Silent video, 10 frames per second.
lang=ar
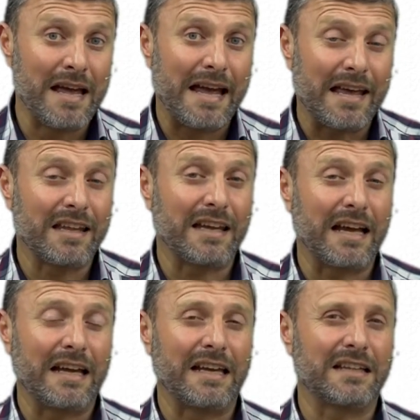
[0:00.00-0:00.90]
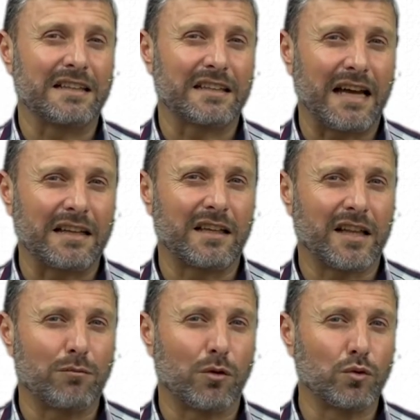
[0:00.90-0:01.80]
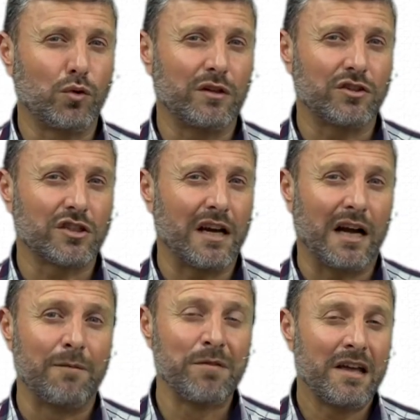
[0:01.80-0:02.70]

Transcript: هذه الآية التي تتحدث عن موضوع الإشاعة